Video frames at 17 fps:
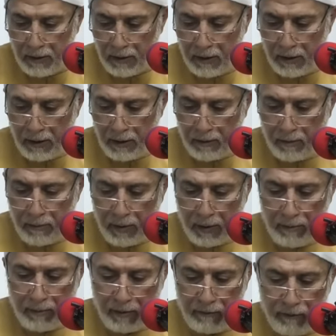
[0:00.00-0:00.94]
إيه
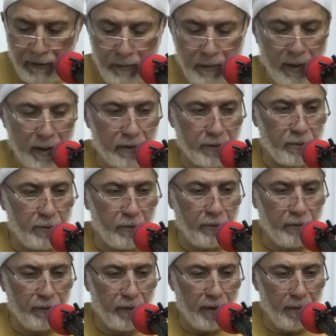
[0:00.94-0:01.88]
بيبقى فيه
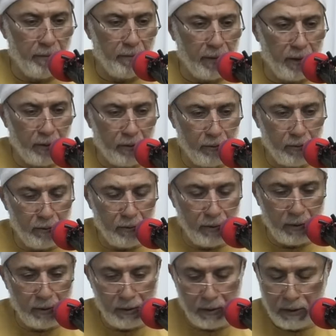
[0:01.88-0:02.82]
محذوف إما
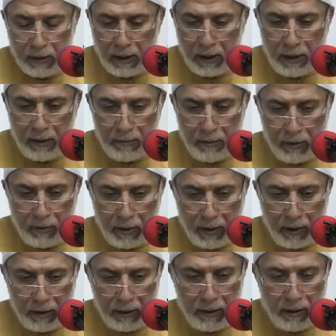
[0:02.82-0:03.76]
يكون كلمة
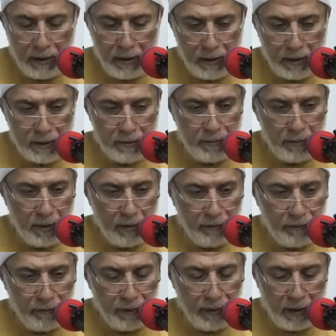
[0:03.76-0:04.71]
واحدة اسم
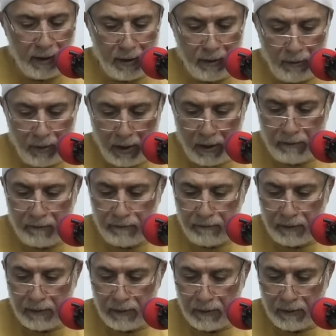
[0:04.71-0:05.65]
أو فعل أو حرف
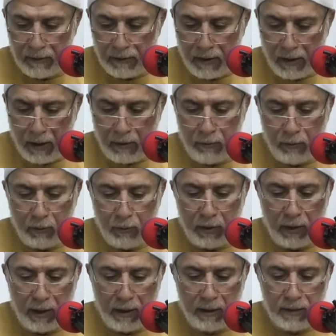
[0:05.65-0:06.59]
أو
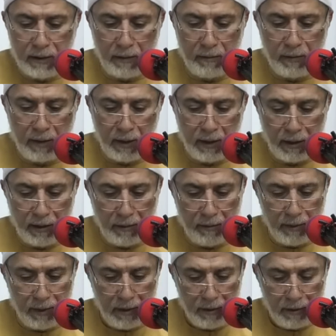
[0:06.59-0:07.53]
يكون أكثر من
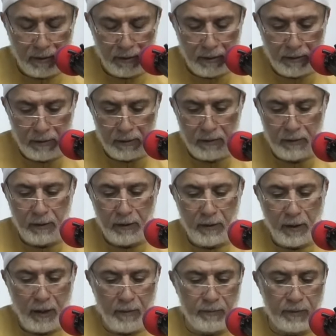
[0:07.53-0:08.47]
كلمة
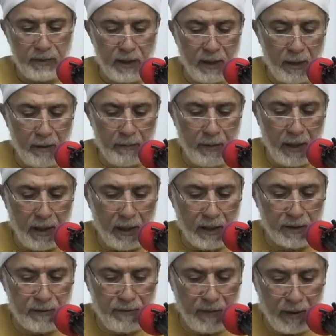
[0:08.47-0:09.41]
أمثلة بقى
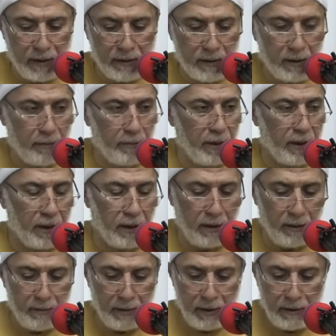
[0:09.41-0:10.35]
حذف أكثر من
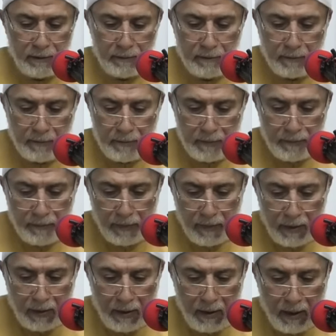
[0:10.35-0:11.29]
كلمة
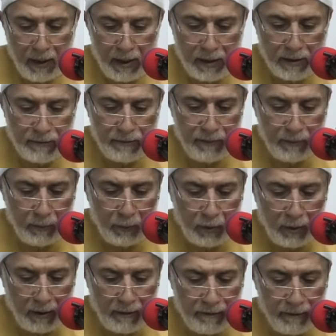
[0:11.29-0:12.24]
حذف
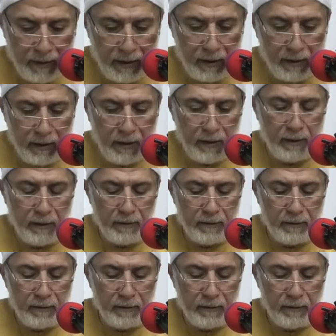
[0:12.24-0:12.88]
مضافين